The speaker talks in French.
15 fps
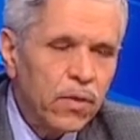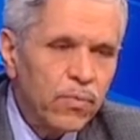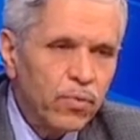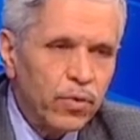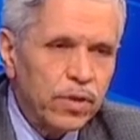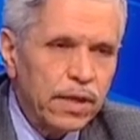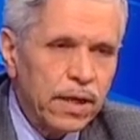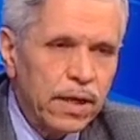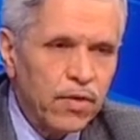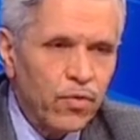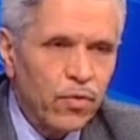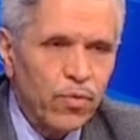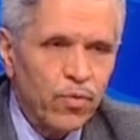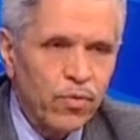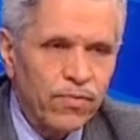Pour dire la
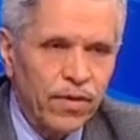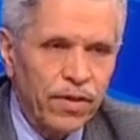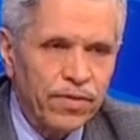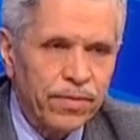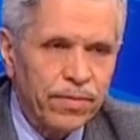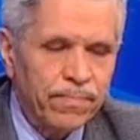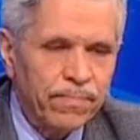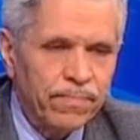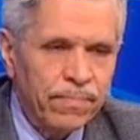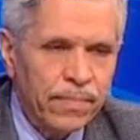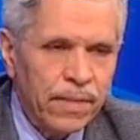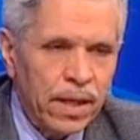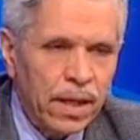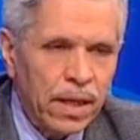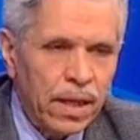chose suivante.
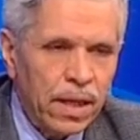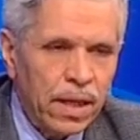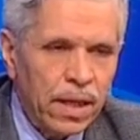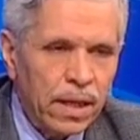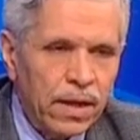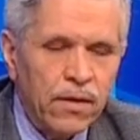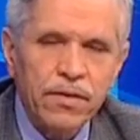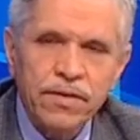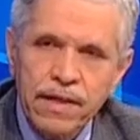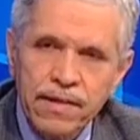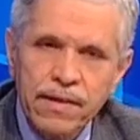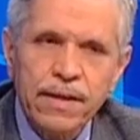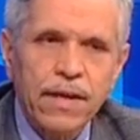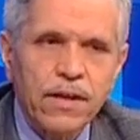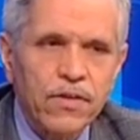Quand
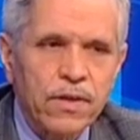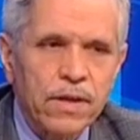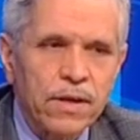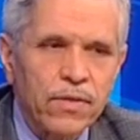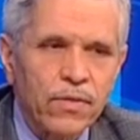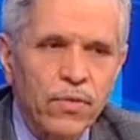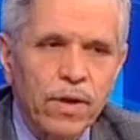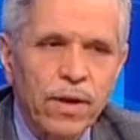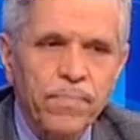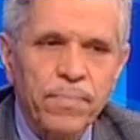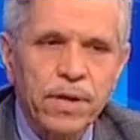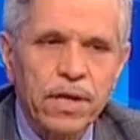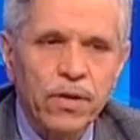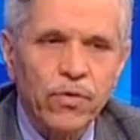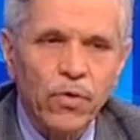est-ce que l'Algérie sera un
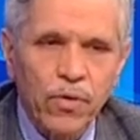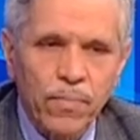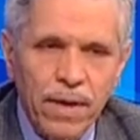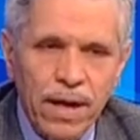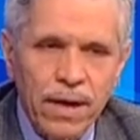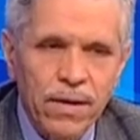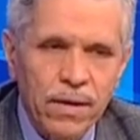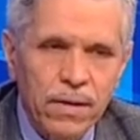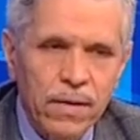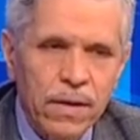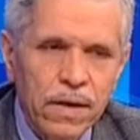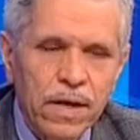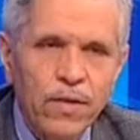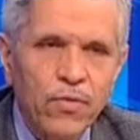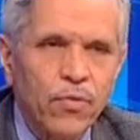pays normal
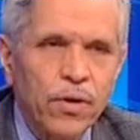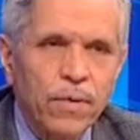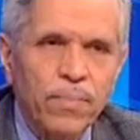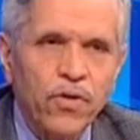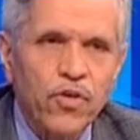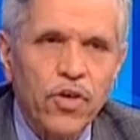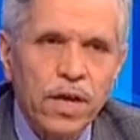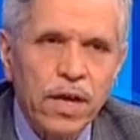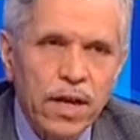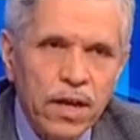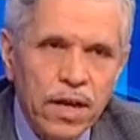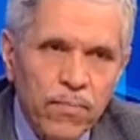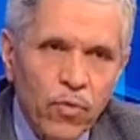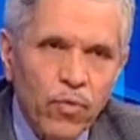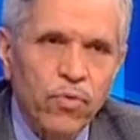qui ne sera pas gérer
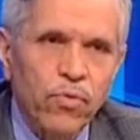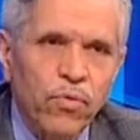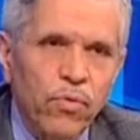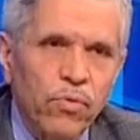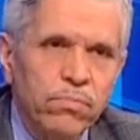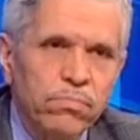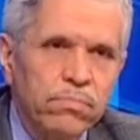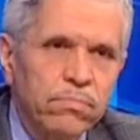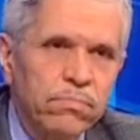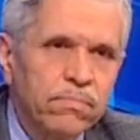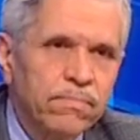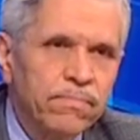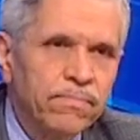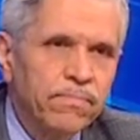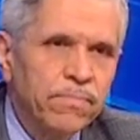l'émotion.
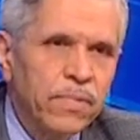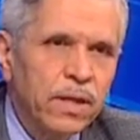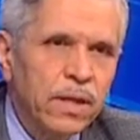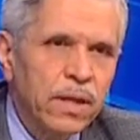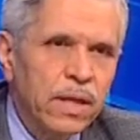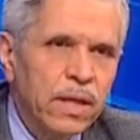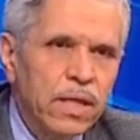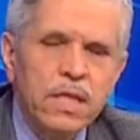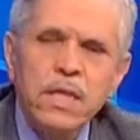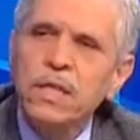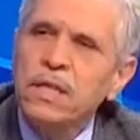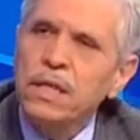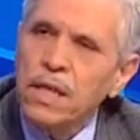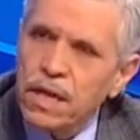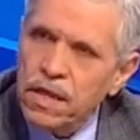
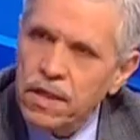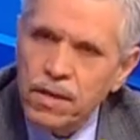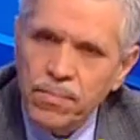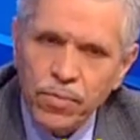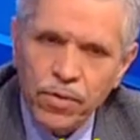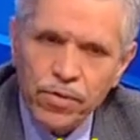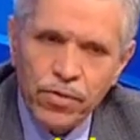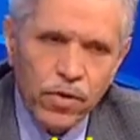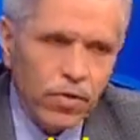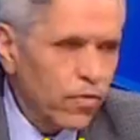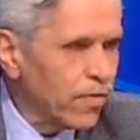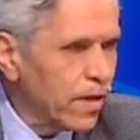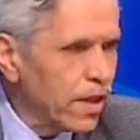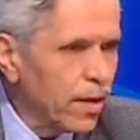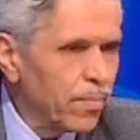C'est très important. Je
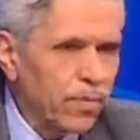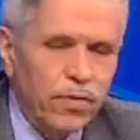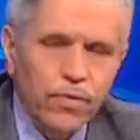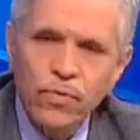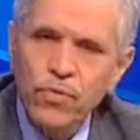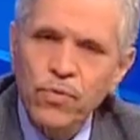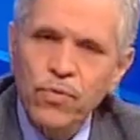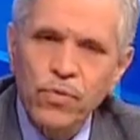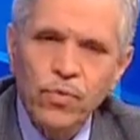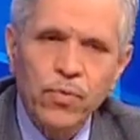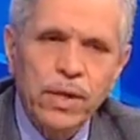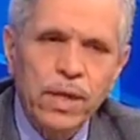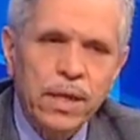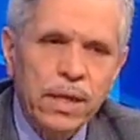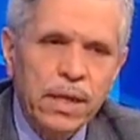viens d'apprendre aujourd'hui